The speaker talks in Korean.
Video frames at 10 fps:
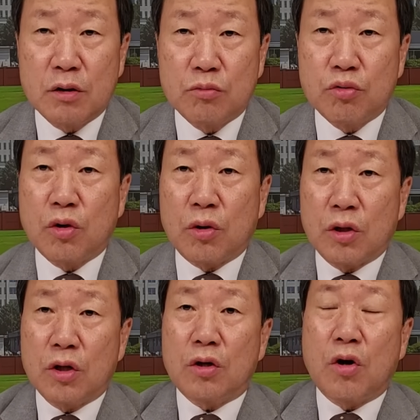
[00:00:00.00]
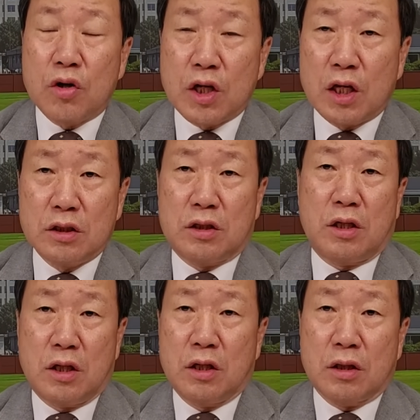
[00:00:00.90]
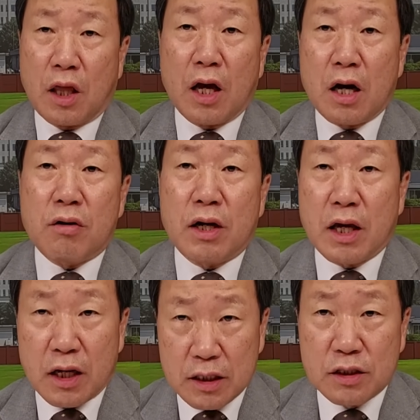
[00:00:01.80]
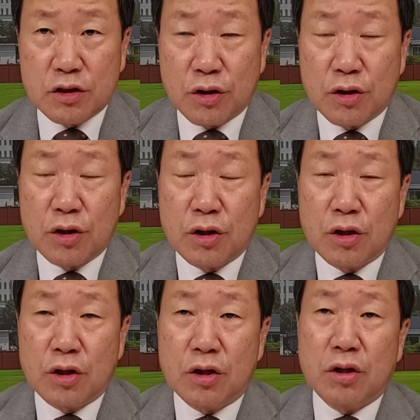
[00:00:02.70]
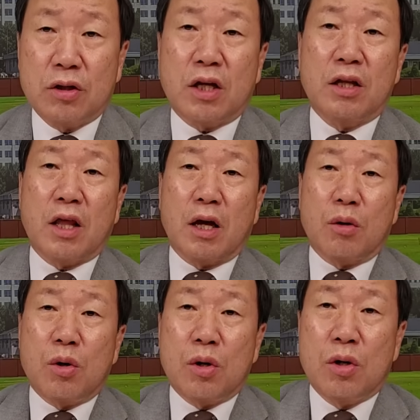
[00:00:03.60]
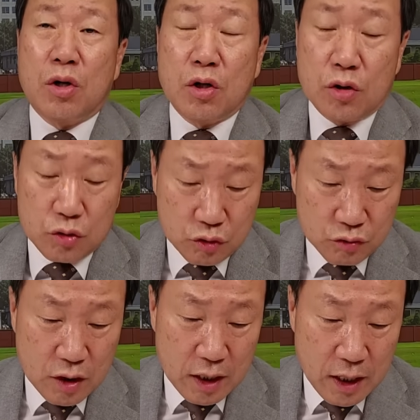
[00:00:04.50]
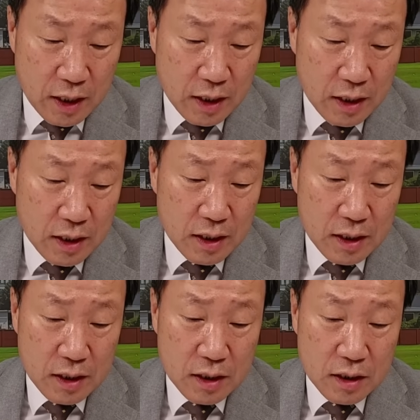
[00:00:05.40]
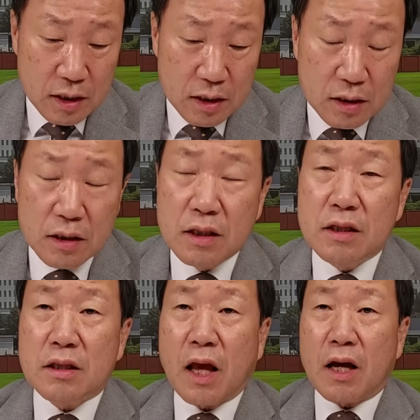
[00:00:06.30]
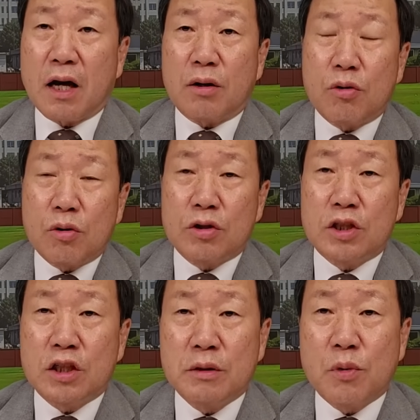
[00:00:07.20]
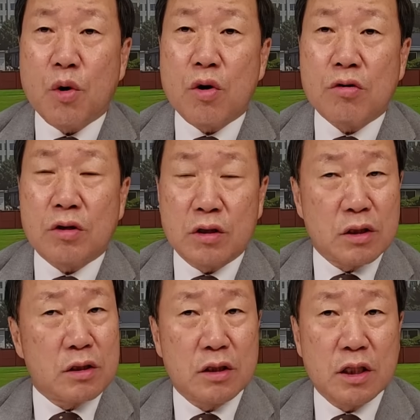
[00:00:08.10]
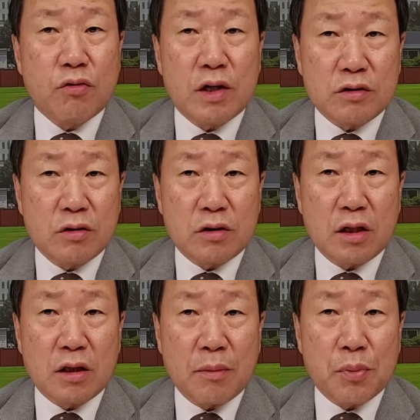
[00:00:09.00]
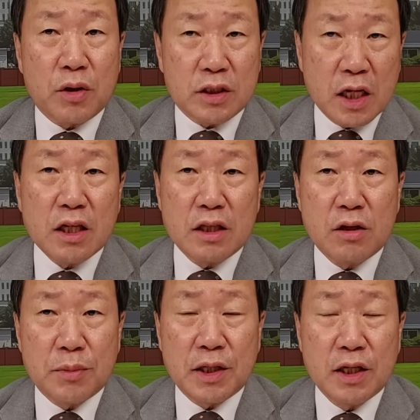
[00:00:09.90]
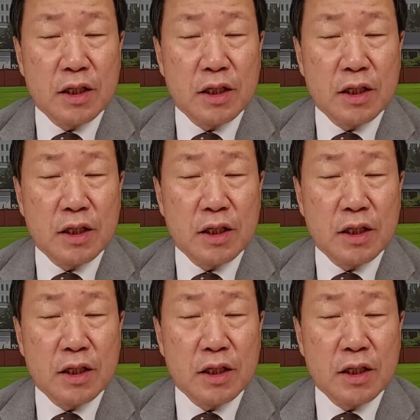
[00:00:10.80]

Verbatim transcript: 물론 거기에 이제 대가 관계가 있죠. 그렇게 내고 중간에 그 대가로 15억 원을 이 황성택 대표가 챙긴 혐의.